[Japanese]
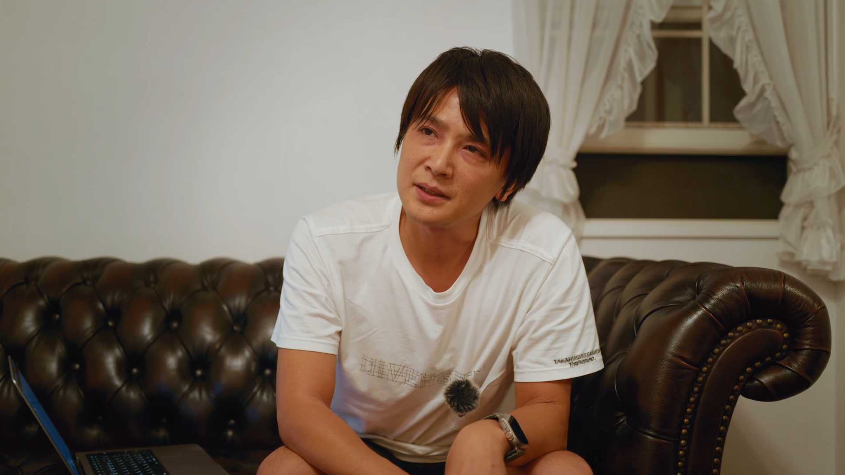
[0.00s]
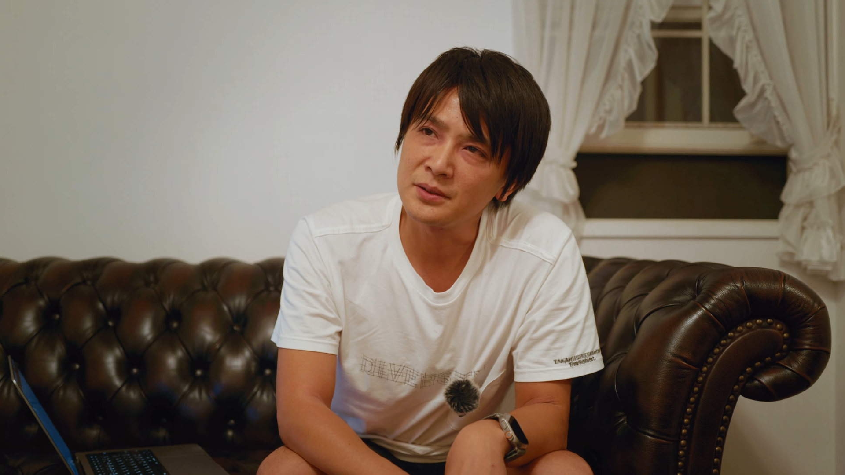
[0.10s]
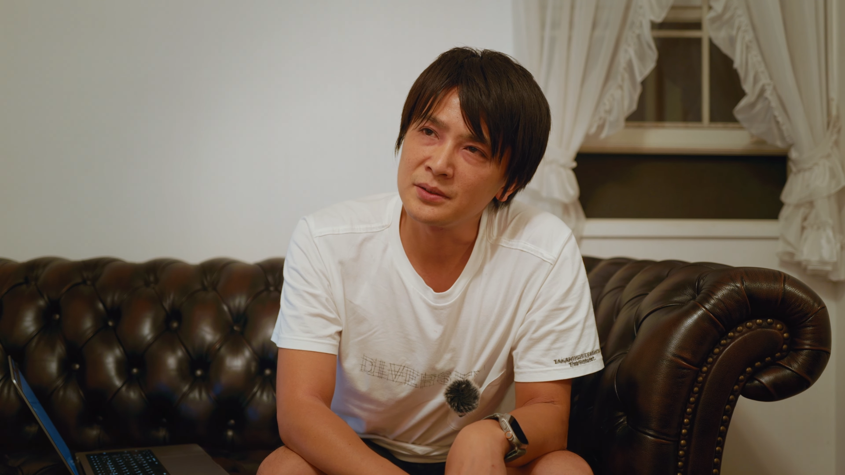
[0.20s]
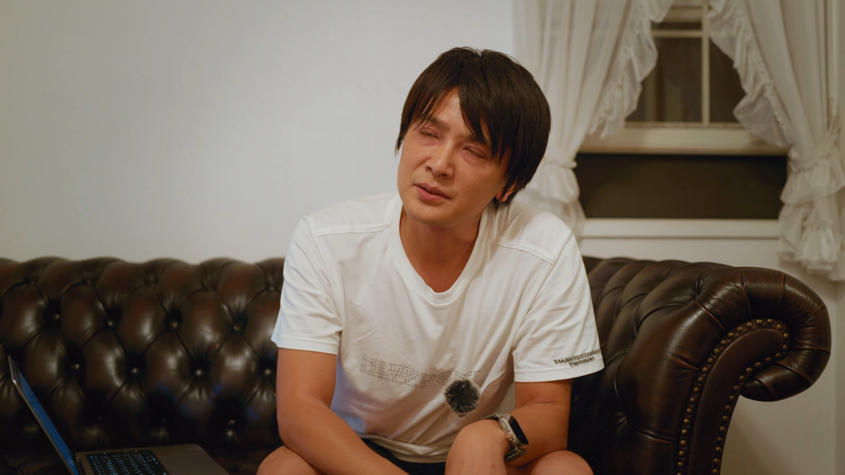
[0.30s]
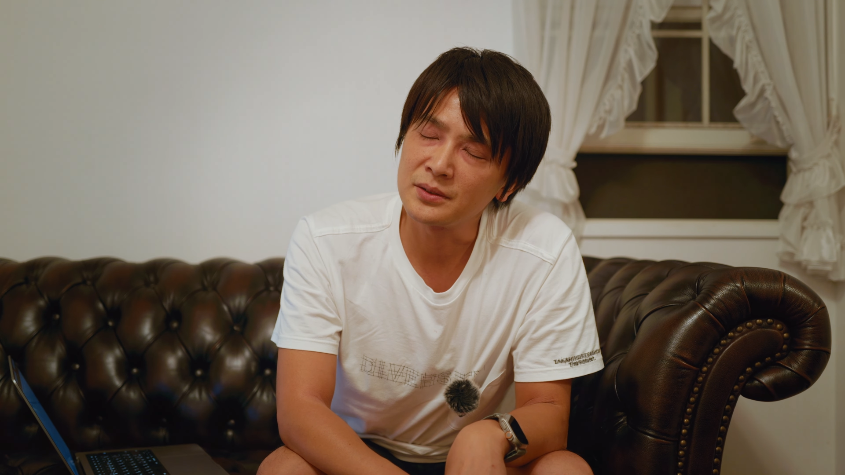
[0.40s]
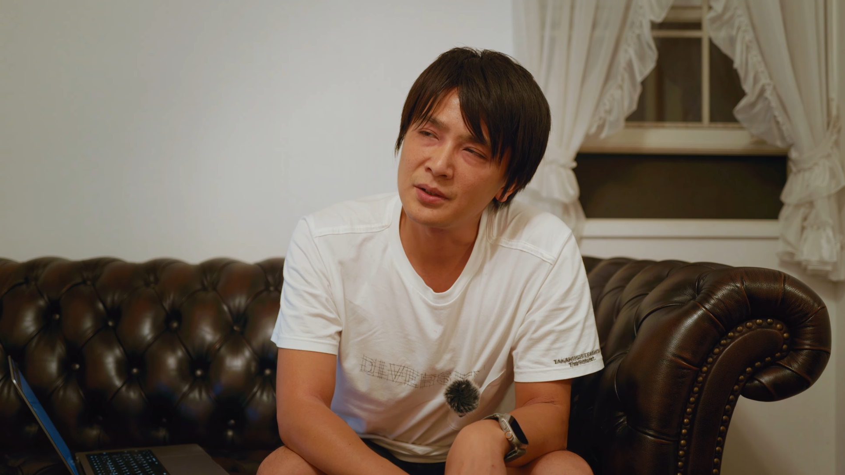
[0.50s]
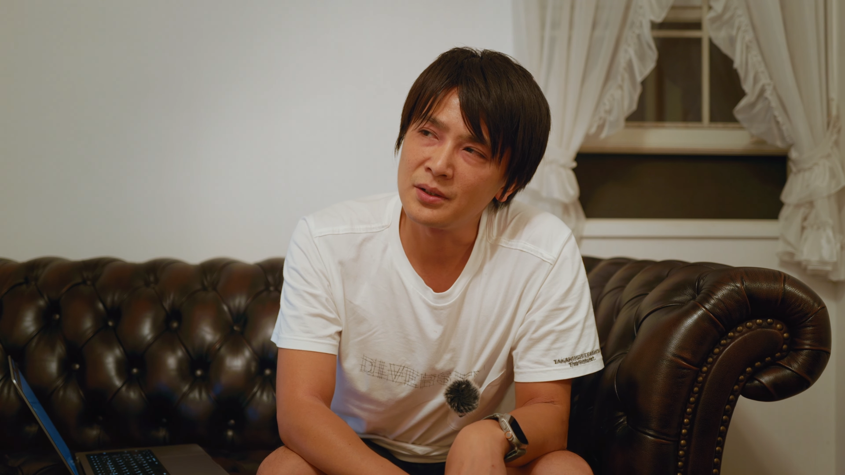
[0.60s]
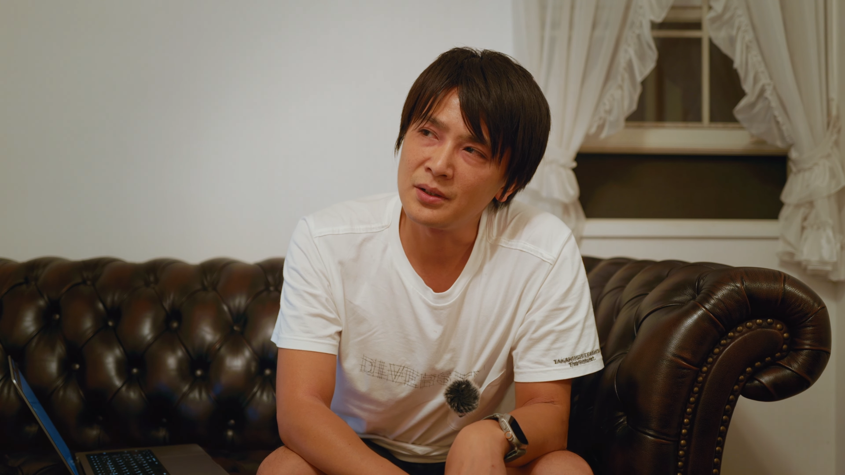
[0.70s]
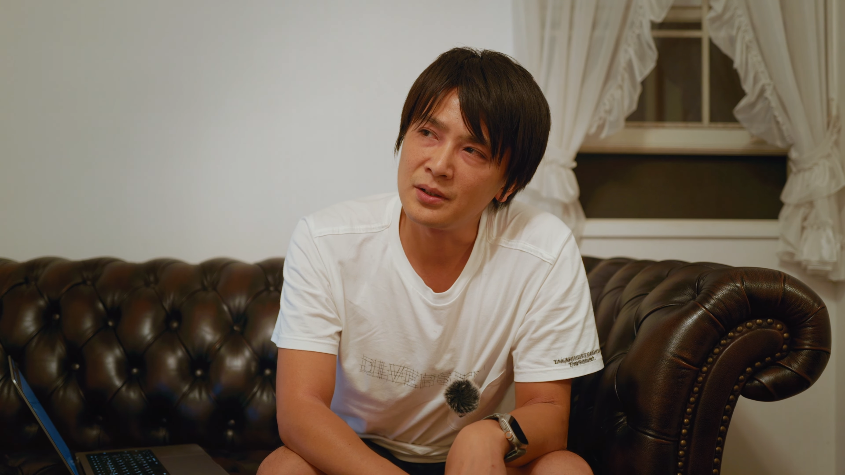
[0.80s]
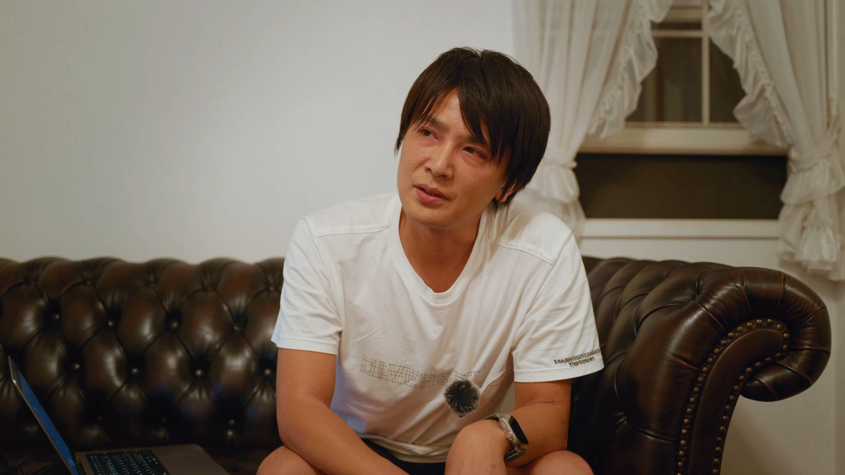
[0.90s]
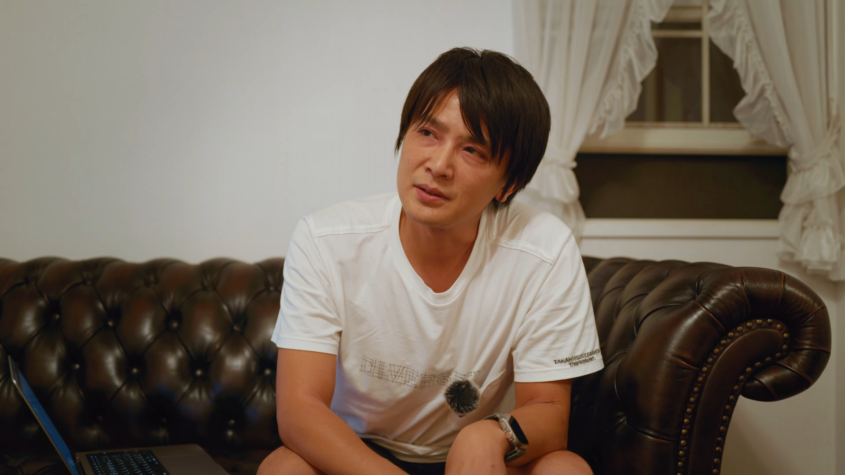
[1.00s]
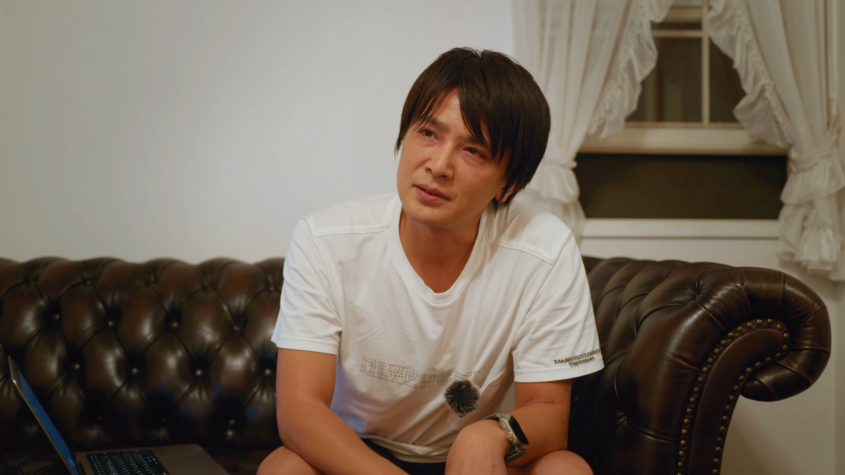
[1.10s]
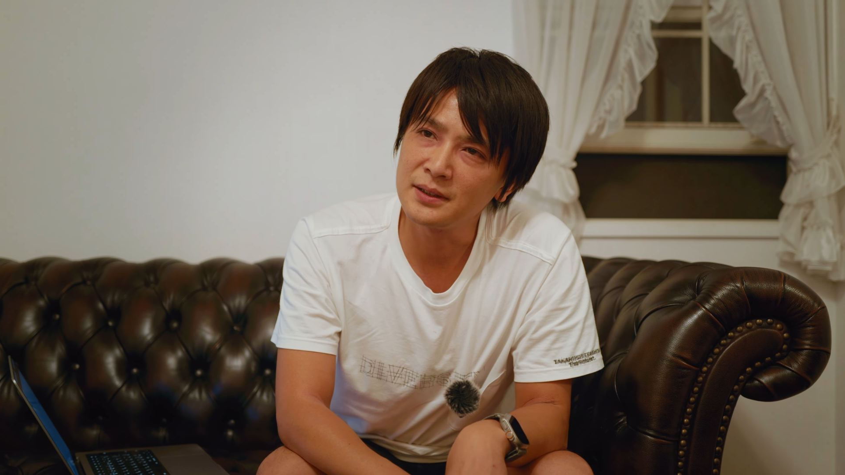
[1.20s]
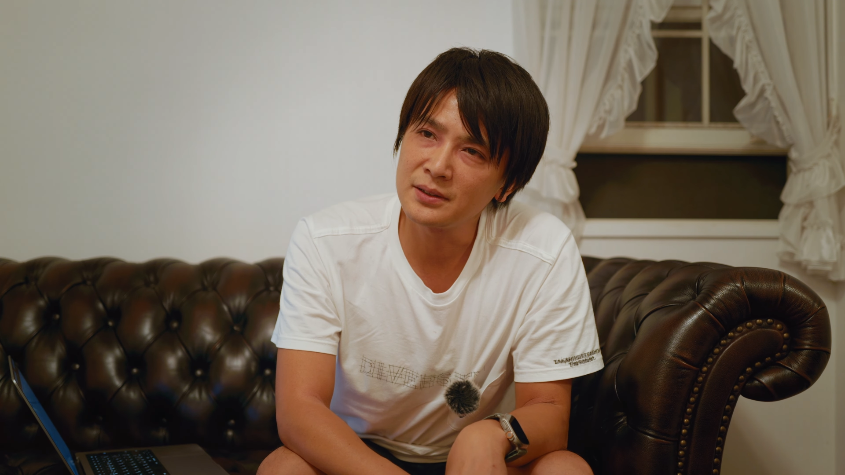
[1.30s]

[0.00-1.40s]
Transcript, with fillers: で言うと